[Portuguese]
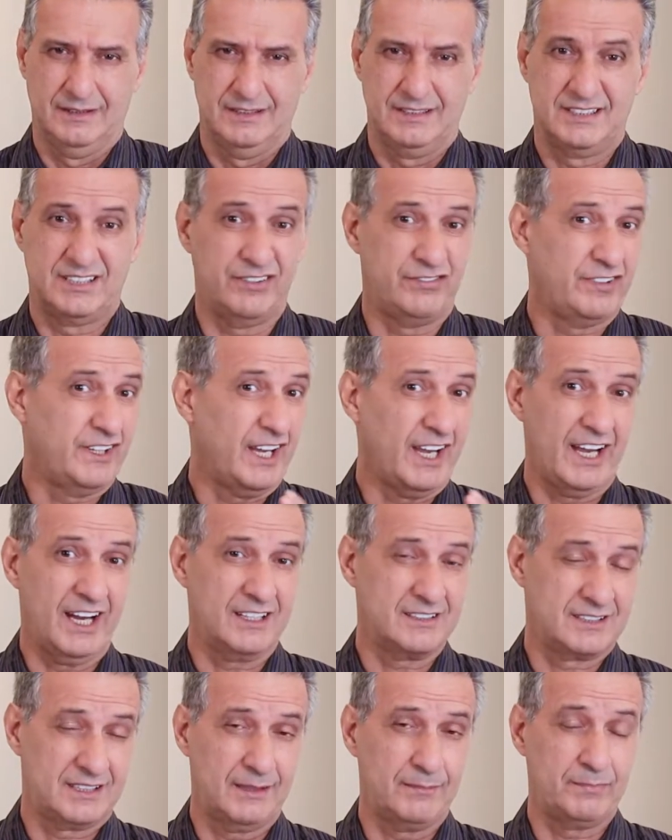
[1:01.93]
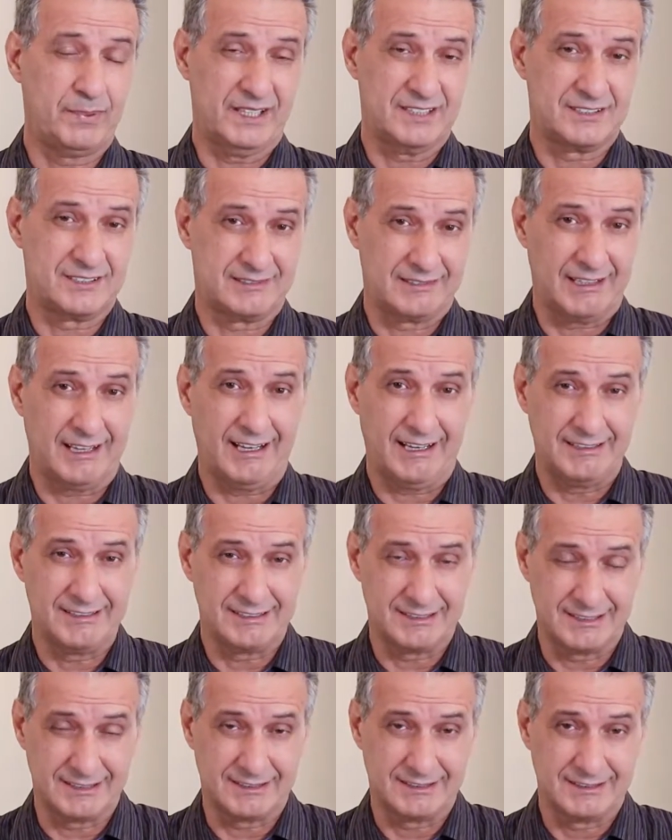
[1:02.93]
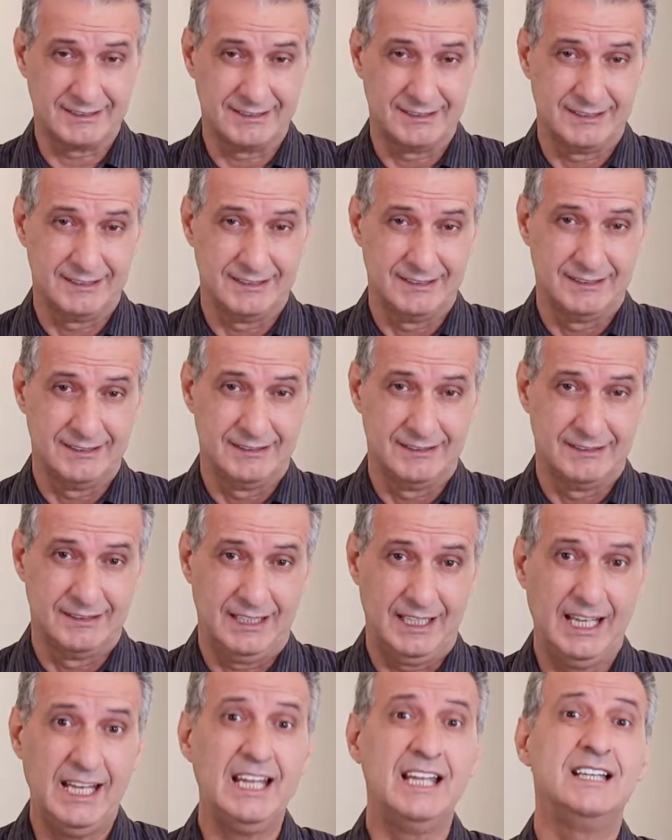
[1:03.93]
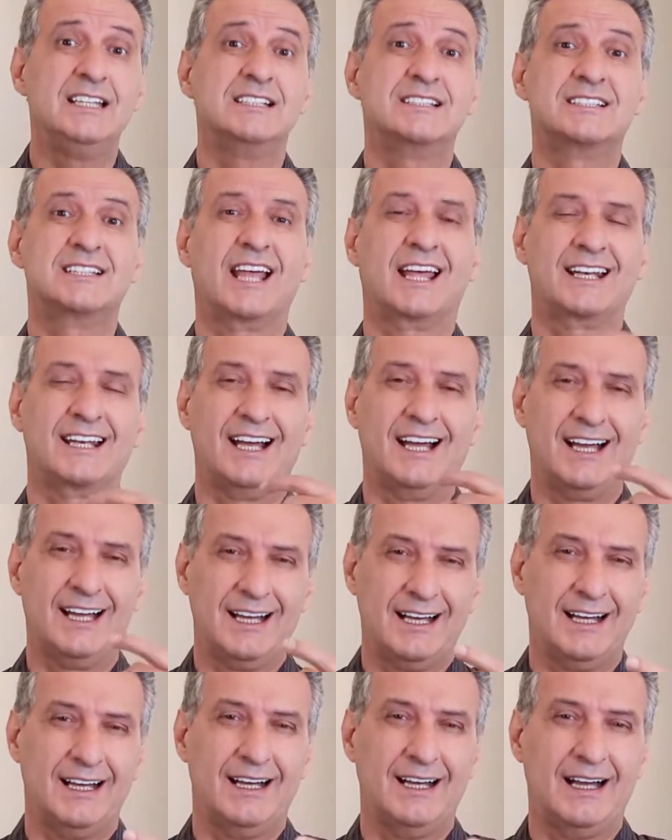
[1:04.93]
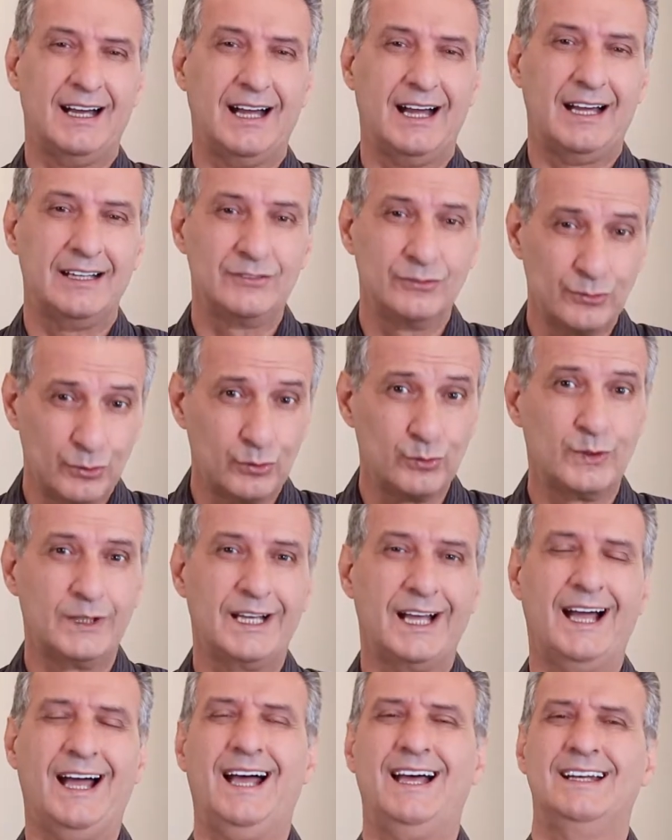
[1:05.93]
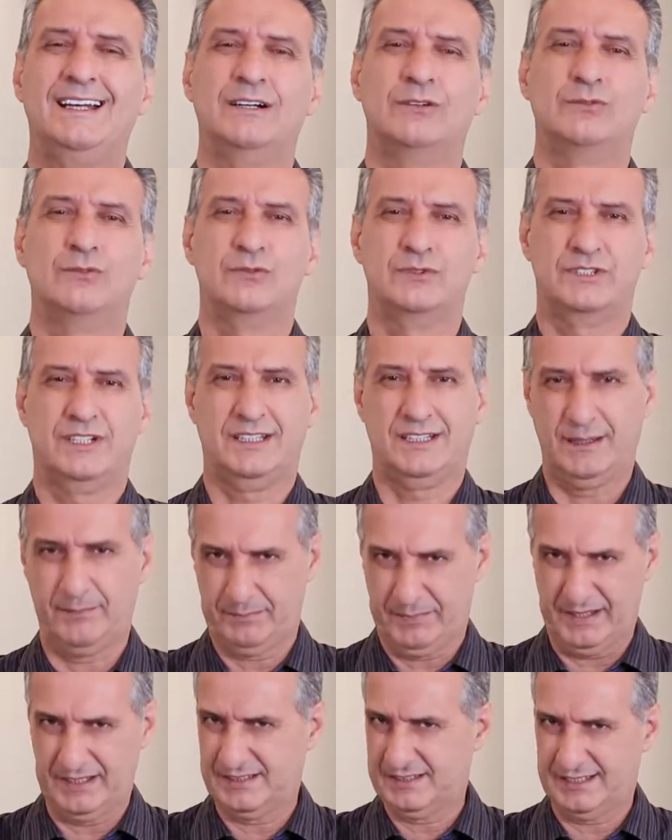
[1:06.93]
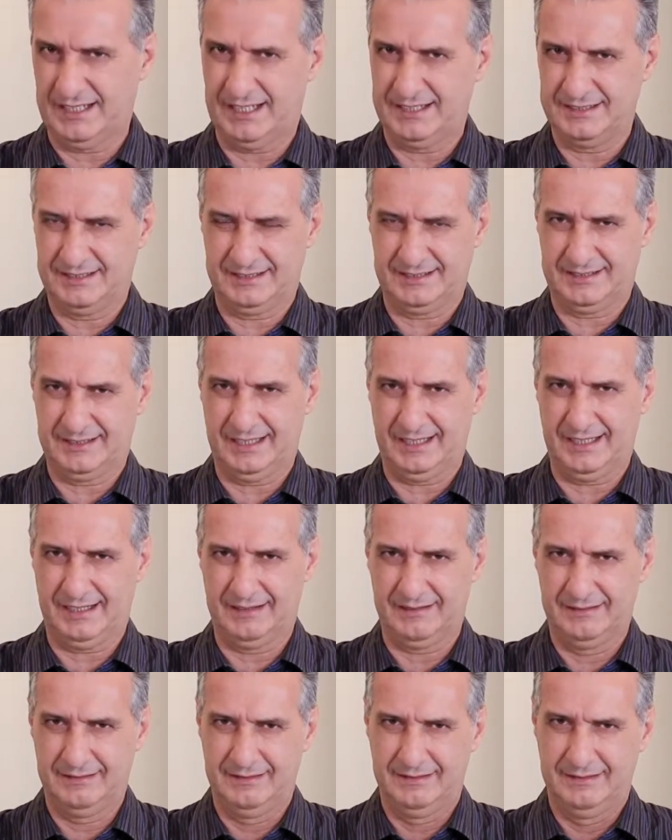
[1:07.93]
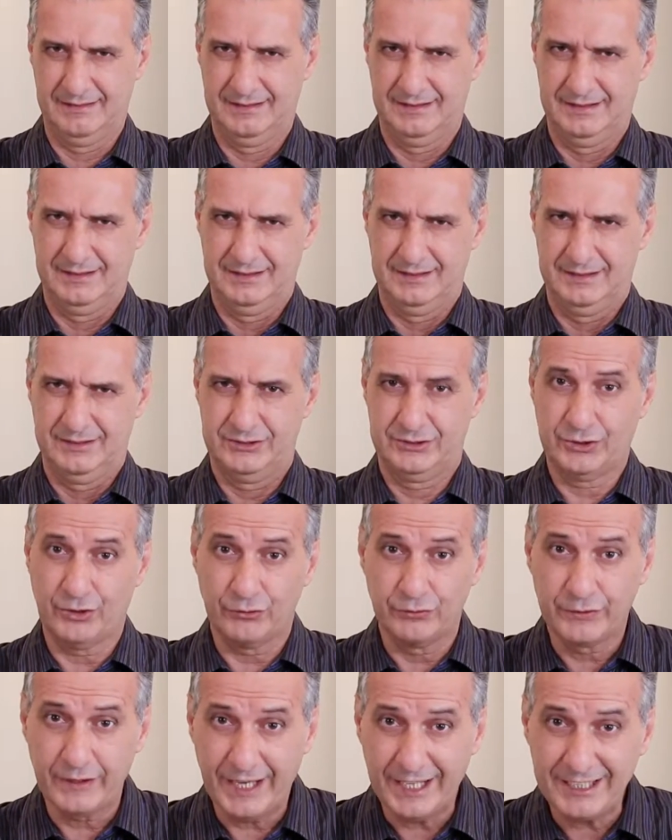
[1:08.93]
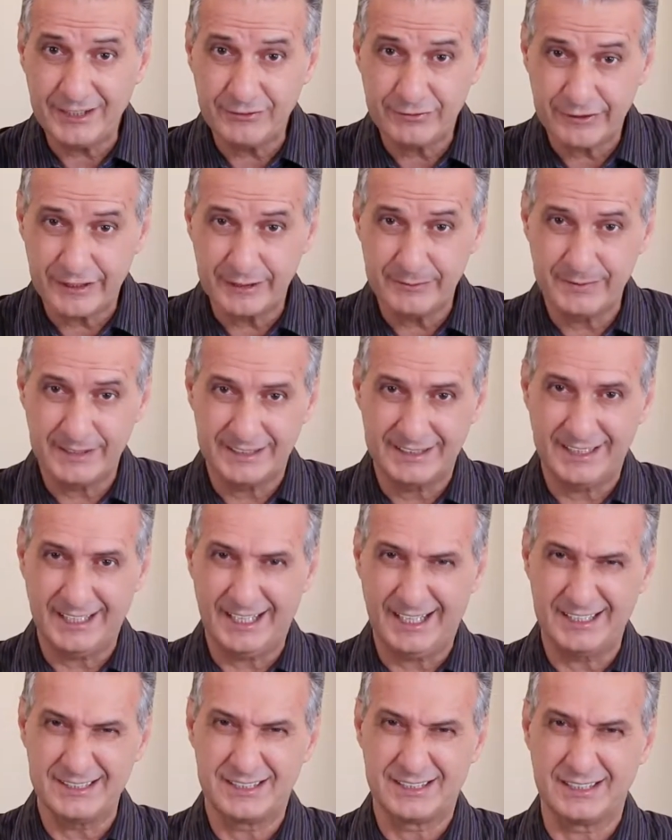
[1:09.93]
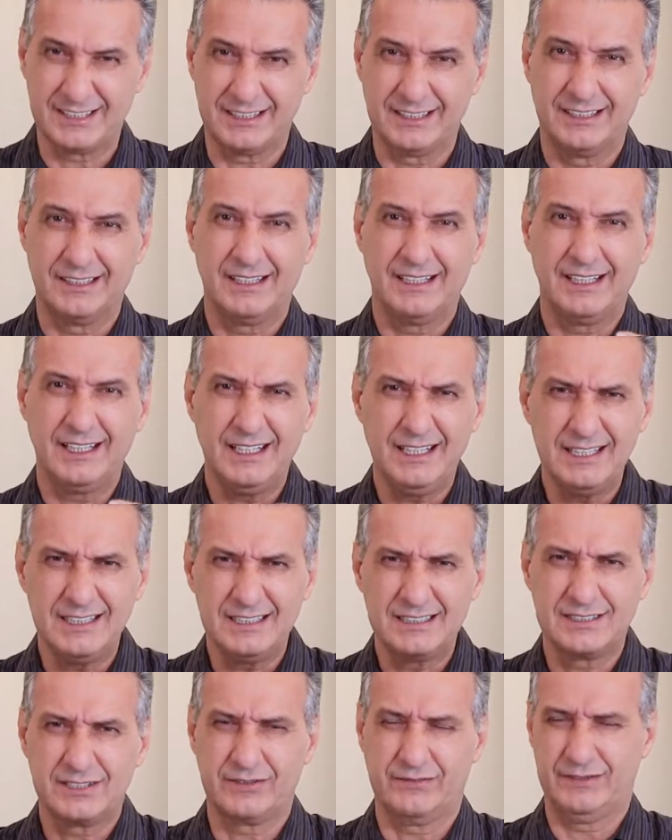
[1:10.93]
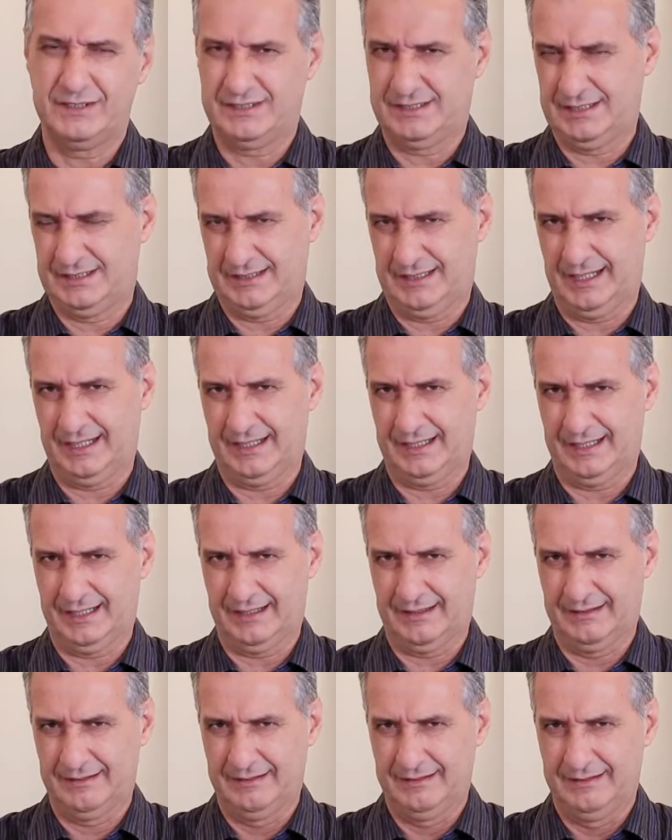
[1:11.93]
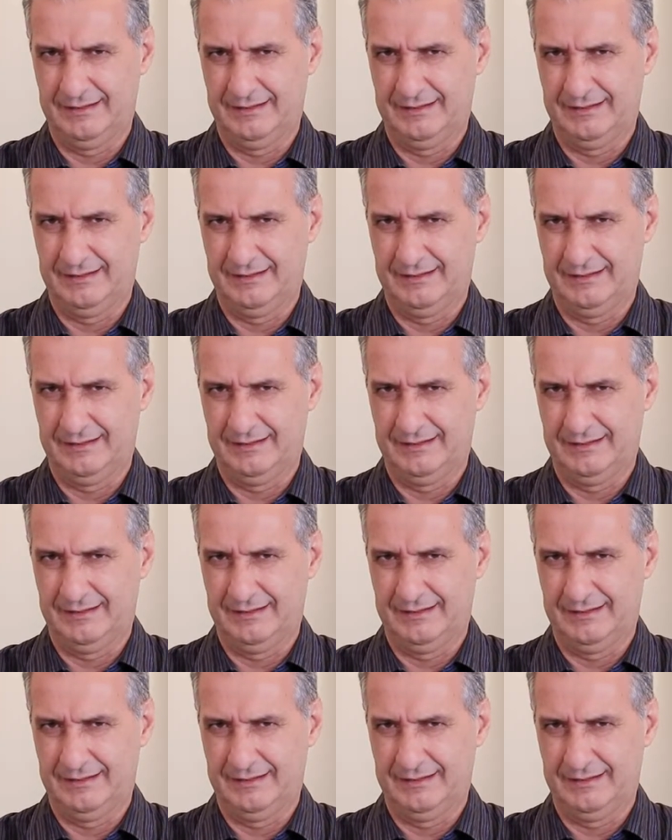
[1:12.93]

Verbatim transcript: Se vier tempestades, ele estará no lugar onde a tempestade está. Se houver enfermidade, ele te visitará.